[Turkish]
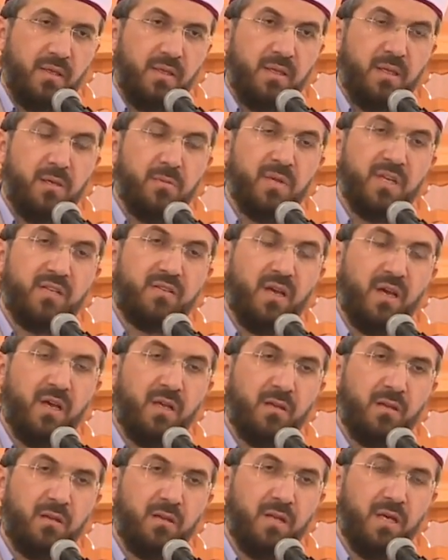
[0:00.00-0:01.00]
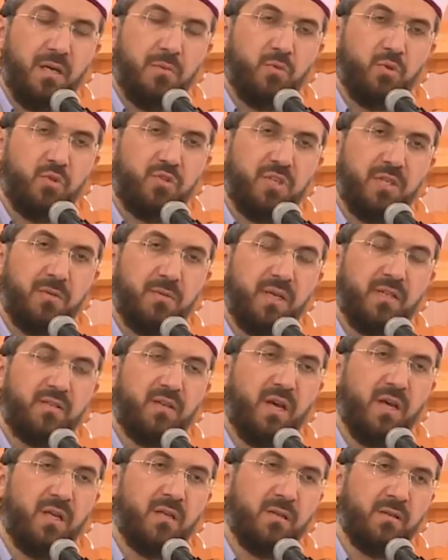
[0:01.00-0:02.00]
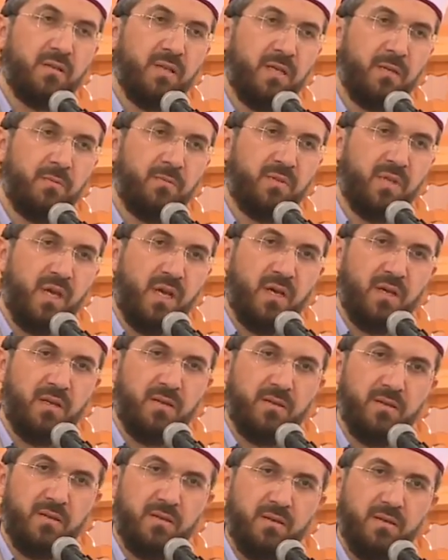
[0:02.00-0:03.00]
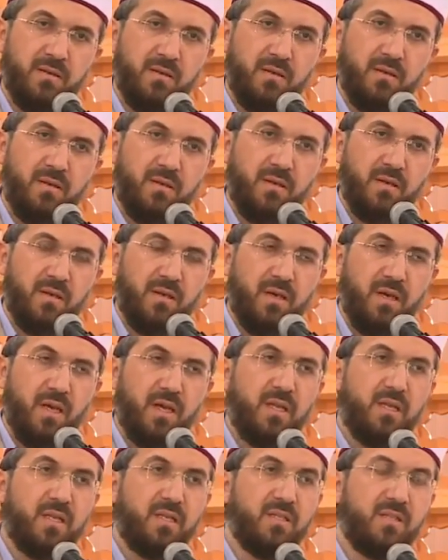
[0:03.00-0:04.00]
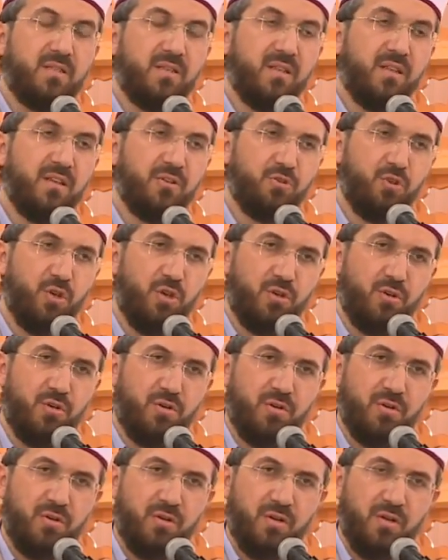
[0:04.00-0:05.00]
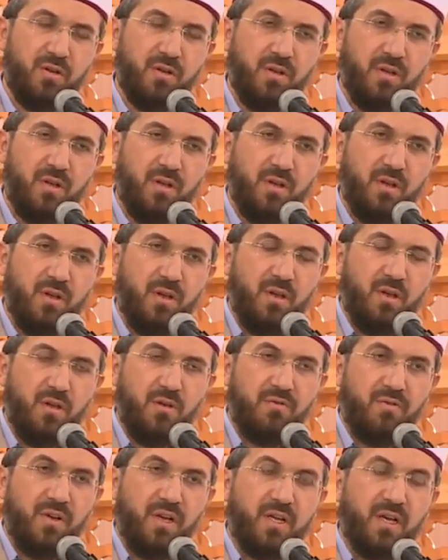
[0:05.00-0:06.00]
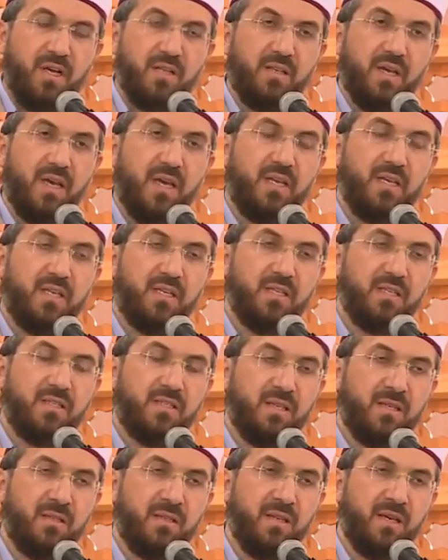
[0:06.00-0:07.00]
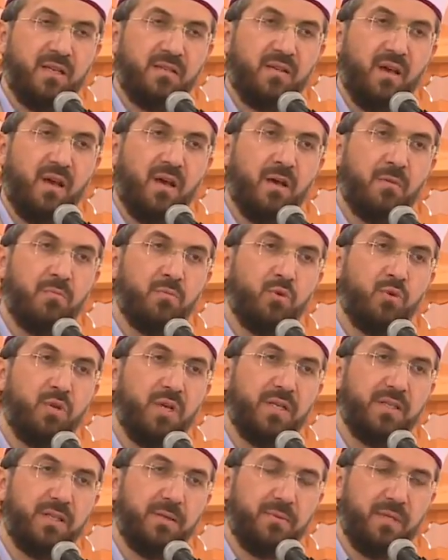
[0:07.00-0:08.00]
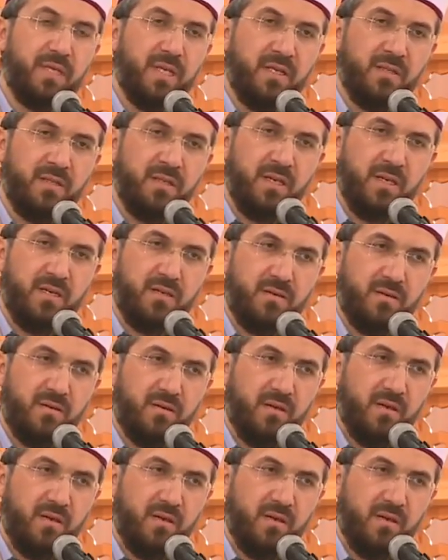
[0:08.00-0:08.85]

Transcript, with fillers: nimet anında, musibet anında imtihan. Her ikisi de zor. Fakat her ikisinde tahammül edebilenler,